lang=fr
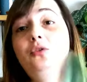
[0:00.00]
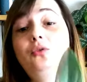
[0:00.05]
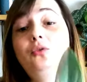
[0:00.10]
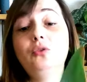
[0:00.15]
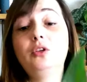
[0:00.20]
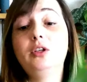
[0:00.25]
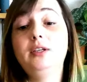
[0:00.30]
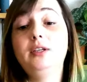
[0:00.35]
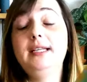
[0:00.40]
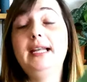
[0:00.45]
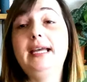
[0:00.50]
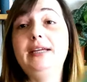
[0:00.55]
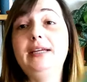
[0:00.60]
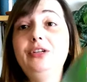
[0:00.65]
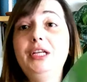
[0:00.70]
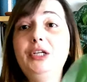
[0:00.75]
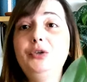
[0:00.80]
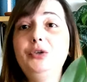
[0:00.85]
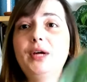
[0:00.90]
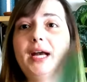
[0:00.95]
donc, il a
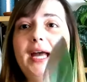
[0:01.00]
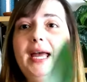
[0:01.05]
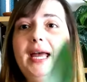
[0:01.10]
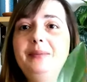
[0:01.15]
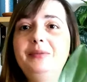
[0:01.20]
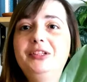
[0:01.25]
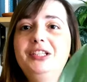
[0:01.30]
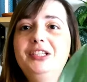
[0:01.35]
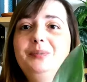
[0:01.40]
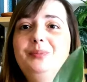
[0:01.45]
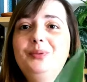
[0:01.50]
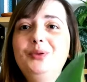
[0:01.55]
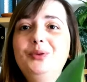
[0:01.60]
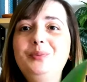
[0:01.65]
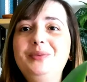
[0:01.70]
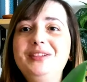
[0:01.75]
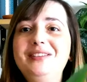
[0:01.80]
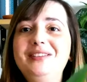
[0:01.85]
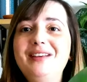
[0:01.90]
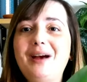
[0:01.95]
une allure un petit peu
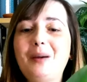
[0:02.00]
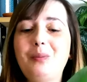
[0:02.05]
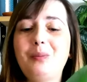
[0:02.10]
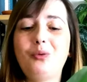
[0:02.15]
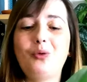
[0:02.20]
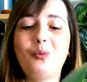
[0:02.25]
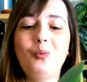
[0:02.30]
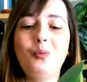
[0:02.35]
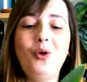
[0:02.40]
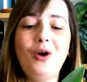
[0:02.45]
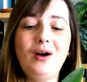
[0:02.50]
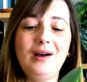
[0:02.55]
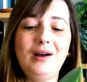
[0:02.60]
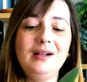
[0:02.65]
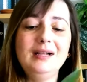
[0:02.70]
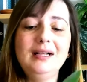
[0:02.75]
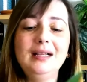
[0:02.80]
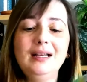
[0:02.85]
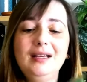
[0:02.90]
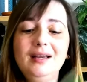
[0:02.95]
bizarre pour moi.